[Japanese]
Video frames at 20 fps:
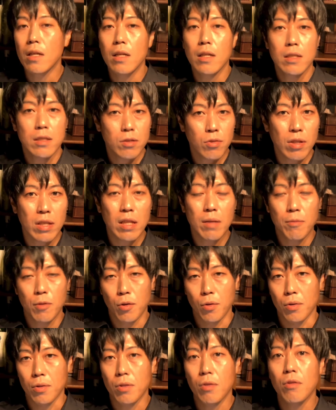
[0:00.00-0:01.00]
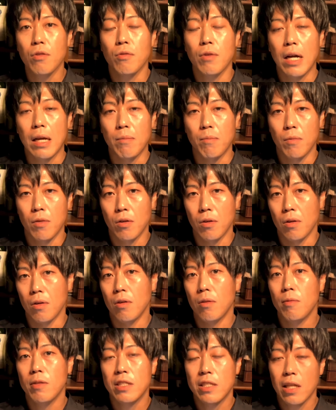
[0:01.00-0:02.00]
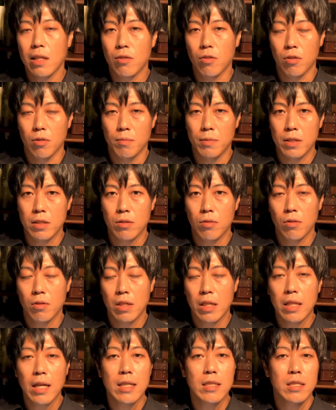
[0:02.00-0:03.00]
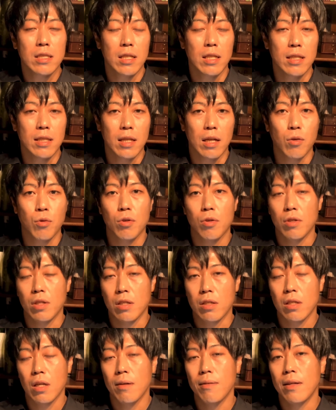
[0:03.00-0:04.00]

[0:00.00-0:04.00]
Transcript: それでもどのワインも表参道のビストロで出していた頃に比べ